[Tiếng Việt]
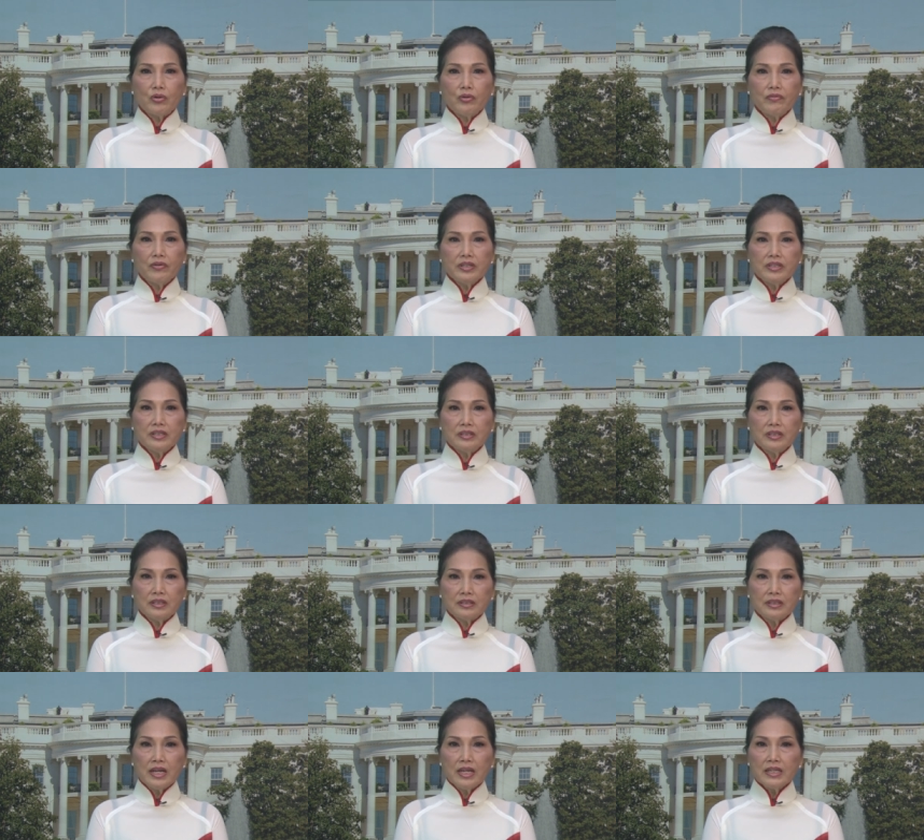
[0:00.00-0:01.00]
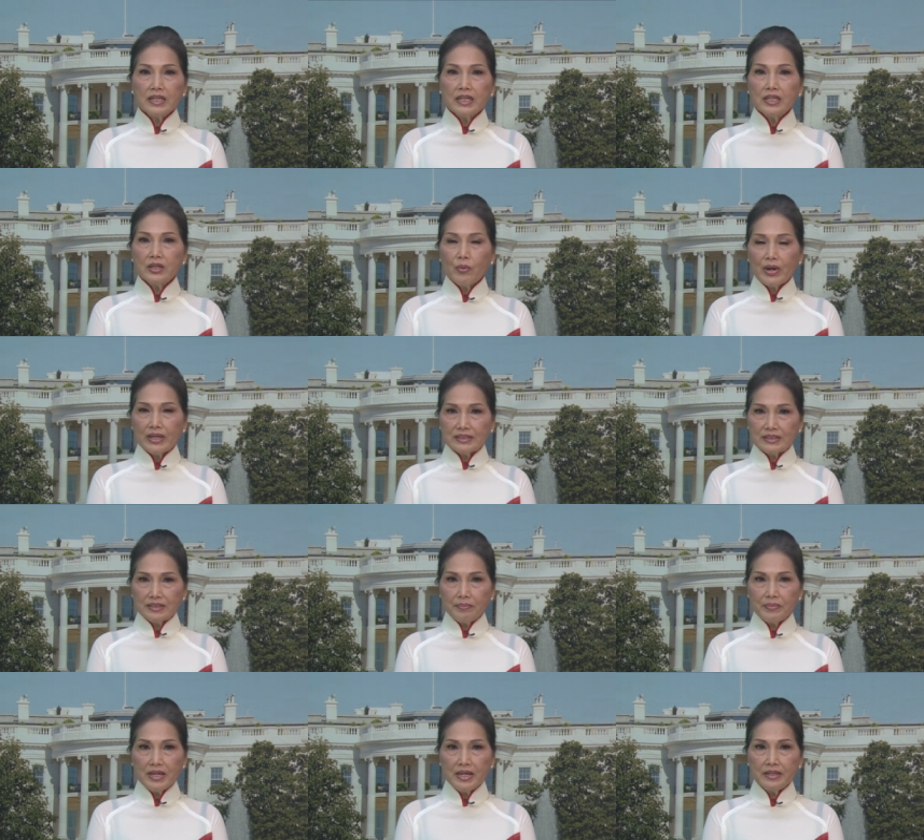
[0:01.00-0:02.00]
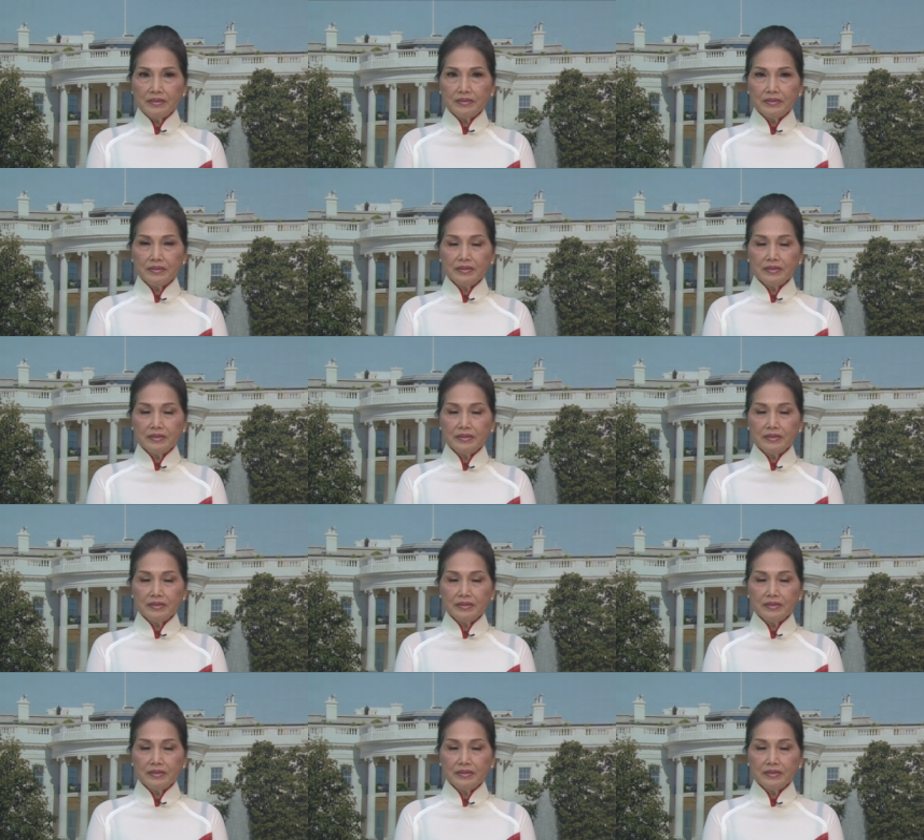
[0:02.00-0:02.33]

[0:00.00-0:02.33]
đối với những thực tế kinh hoàng sắp đến.